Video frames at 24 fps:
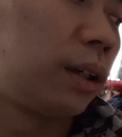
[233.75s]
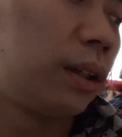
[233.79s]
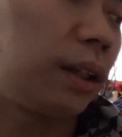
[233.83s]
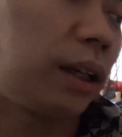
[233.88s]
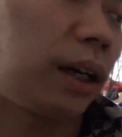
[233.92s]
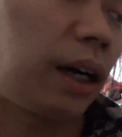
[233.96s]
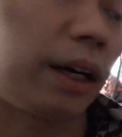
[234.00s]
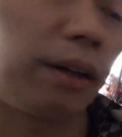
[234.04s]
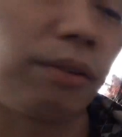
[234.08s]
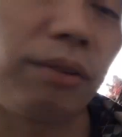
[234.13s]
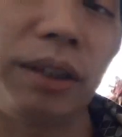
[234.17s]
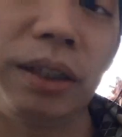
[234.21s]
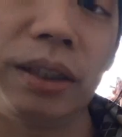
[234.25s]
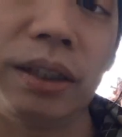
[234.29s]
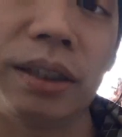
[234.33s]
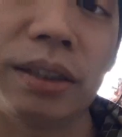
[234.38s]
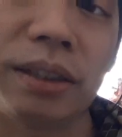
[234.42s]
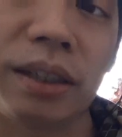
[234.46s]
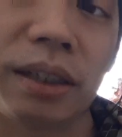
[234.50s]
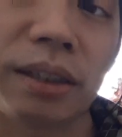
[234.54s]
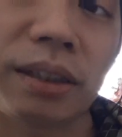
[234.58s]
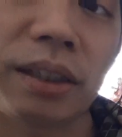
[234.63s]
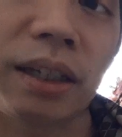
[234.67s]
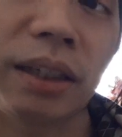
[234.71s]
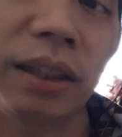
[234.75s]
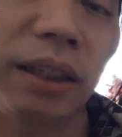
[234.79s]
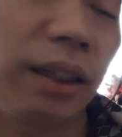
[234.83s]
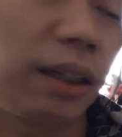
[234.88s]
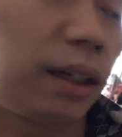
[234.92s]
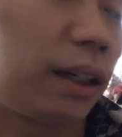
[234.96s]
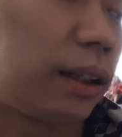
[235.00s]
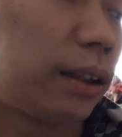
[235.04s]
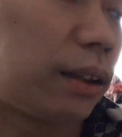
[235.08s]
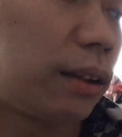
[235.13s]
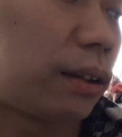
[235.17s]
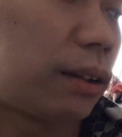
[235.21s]
で、あゆにーさん、最近
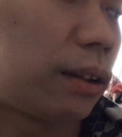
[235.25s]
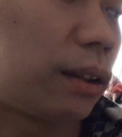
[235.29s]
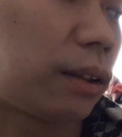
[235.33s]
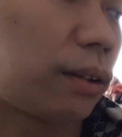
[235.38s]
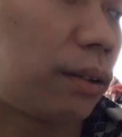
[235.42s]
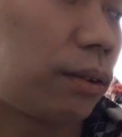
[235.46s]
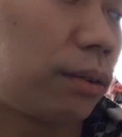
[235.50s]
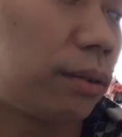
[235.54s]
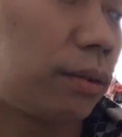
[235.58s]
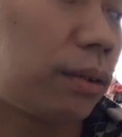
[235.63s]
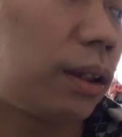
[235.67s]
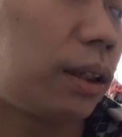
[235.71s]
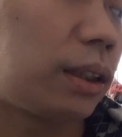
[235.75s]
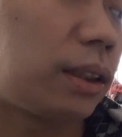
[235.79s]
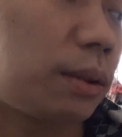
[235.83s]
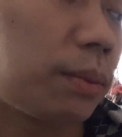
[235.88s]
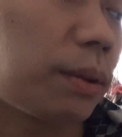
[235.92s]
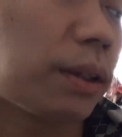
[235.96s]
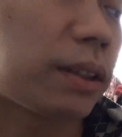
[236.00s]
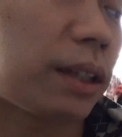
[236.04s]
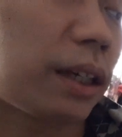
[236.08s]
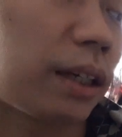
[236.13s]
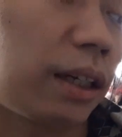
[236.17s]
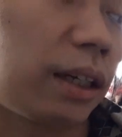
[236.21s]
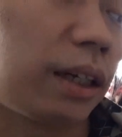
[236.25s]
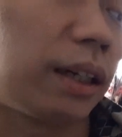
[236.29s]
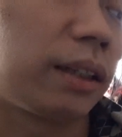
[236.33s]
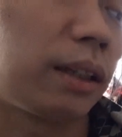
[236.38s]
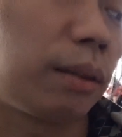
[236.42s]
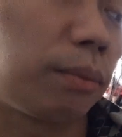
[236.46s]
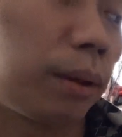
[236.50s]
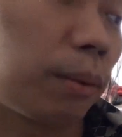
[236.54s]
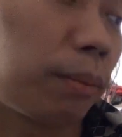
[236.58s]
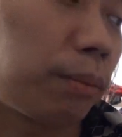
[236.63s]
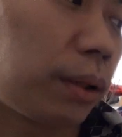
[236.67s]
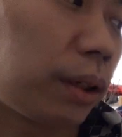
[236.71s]
入ったと。ね、一番最近入っ
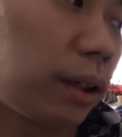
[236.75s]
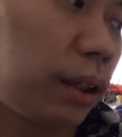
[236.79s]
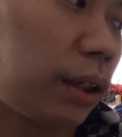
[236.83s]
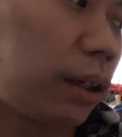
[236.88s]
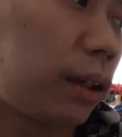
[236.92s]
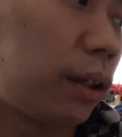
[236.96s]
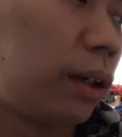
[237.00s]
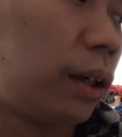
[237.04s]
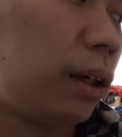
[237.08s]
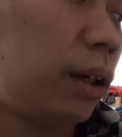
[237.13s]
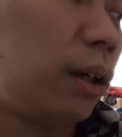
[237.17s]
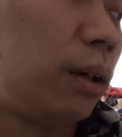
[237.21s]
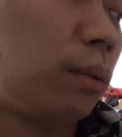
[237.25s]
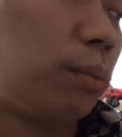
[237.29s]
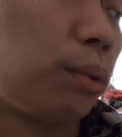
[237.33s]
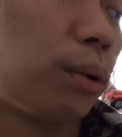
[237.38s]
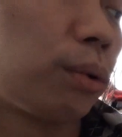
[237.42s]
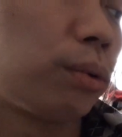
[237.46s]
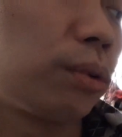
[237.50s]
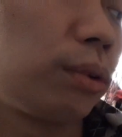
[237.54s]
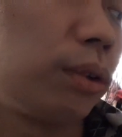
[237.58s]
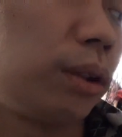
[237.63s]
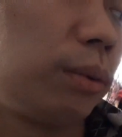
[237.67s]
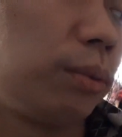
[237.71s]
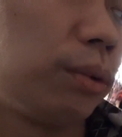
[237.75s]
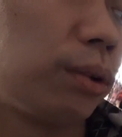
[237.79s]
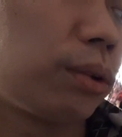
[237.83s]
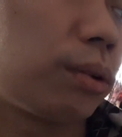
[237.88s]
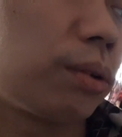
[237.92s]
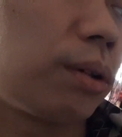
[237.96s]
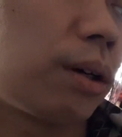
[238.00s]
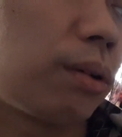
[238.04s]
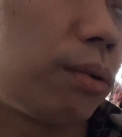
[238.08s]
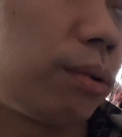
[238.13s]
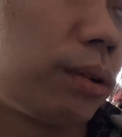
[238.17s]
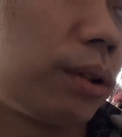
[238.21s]
たメンバーで、僕の
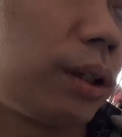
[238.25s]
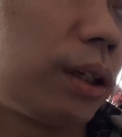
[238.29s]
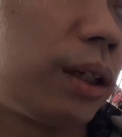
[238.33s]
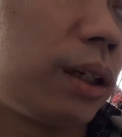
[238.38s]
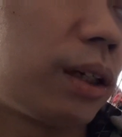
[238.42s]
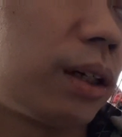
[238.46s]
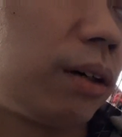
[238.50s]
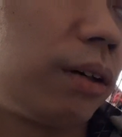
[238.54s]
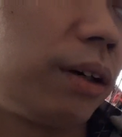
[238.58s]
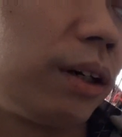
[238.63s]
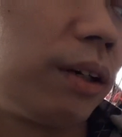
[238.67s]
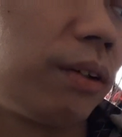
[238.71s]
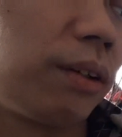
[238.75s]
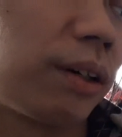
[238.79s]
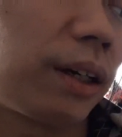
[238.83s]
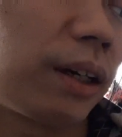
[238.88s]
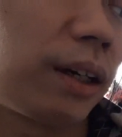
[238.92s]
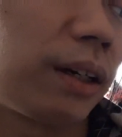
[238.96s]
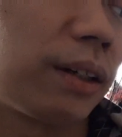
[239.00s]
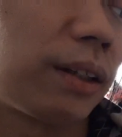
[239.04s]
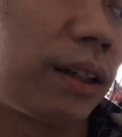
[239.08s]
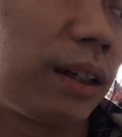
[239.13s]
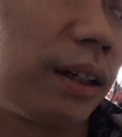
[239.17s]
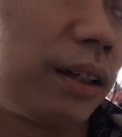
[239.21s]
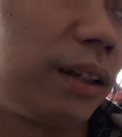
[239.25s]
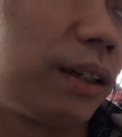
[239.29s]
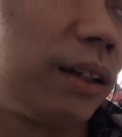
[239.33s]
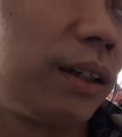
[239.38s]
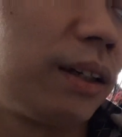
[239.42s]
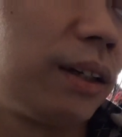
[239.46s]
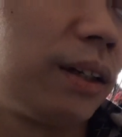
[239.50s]
妹がこんなに可愛いわけがない。